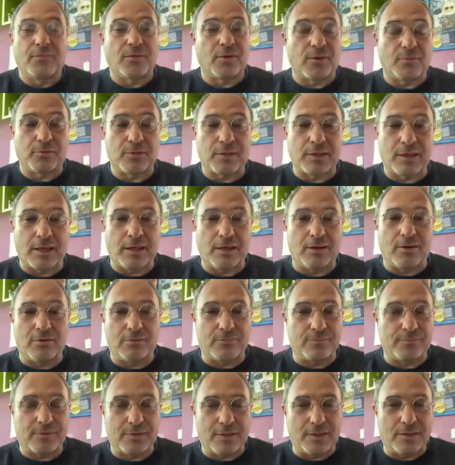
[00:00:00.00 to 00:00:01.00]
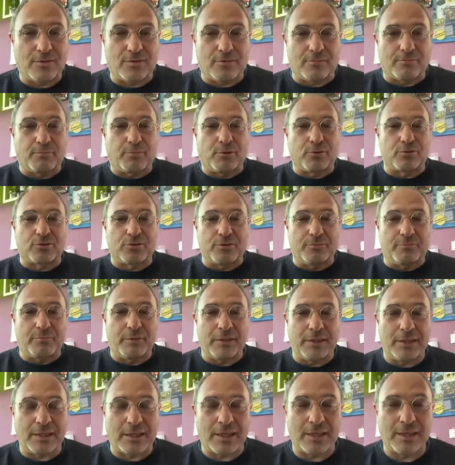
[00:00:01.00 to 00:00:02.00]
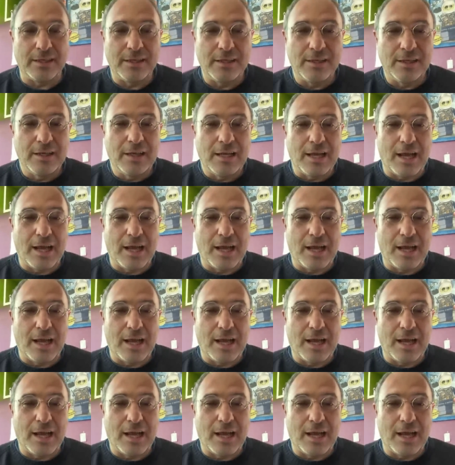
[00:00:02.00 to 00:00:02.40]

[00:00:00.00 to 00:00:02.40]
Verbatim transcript: Dopodiché io non posso impedire